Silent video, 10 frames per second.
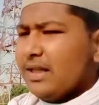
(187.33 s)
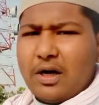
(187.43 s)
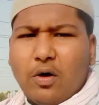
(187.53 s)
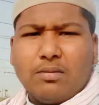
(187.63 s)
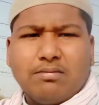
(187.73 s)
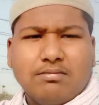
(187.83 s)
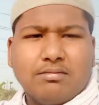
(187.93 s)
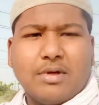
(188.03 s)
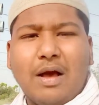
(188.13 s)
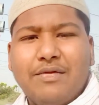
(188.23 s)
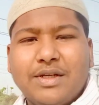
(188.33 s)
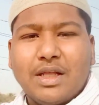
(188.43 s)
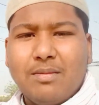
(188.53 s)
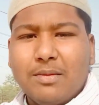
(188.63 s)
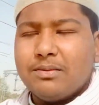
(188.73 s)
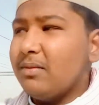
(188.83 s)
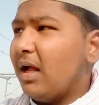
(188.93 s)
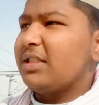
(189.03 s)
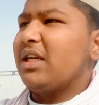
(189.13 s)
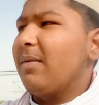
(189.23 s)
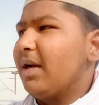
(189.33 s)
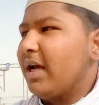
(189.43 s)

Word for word: मेट रोड काफ़ी ज़्यादा अच्छा बन